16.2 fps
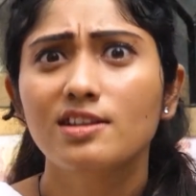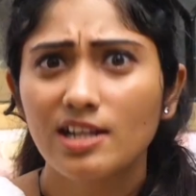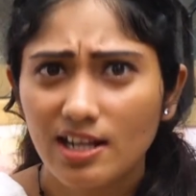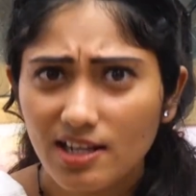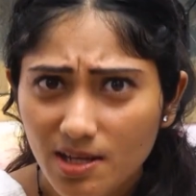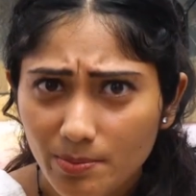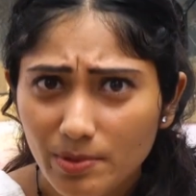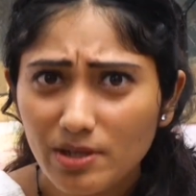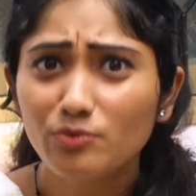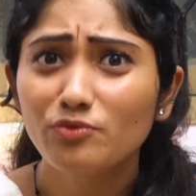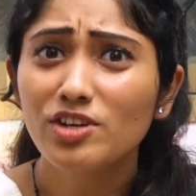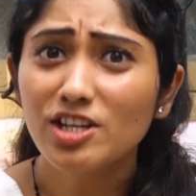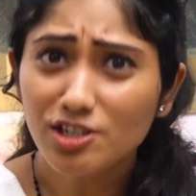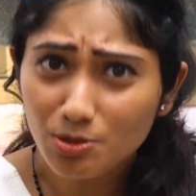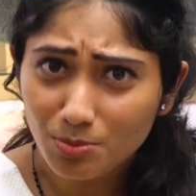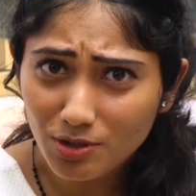நிறைய பேர்
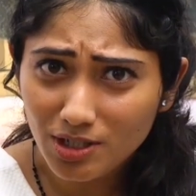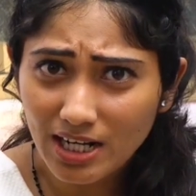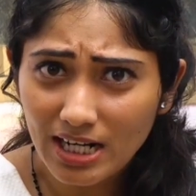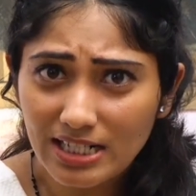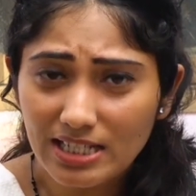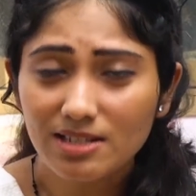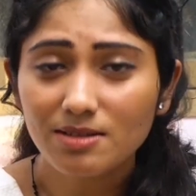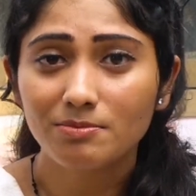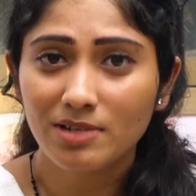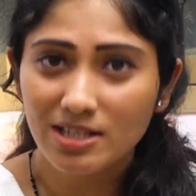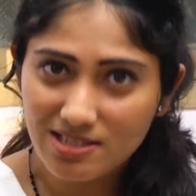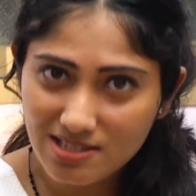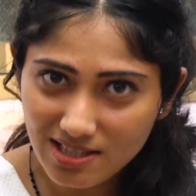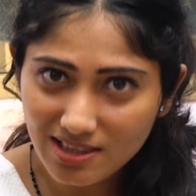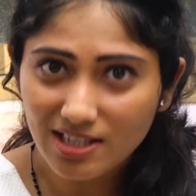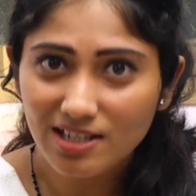வீட்டு முன்னாடி
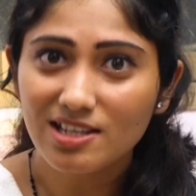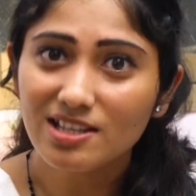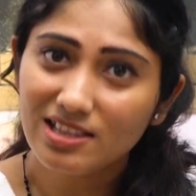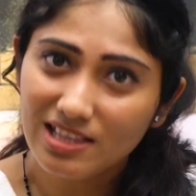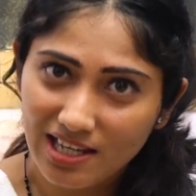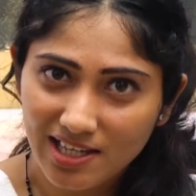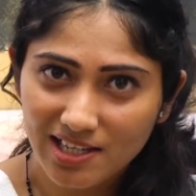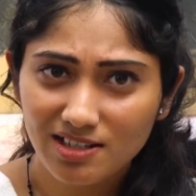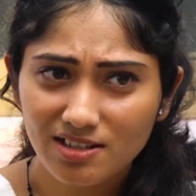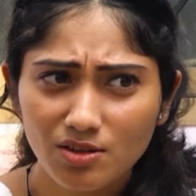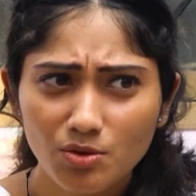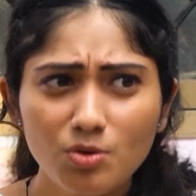மஞ்சள் தண்ணி தெளிங்க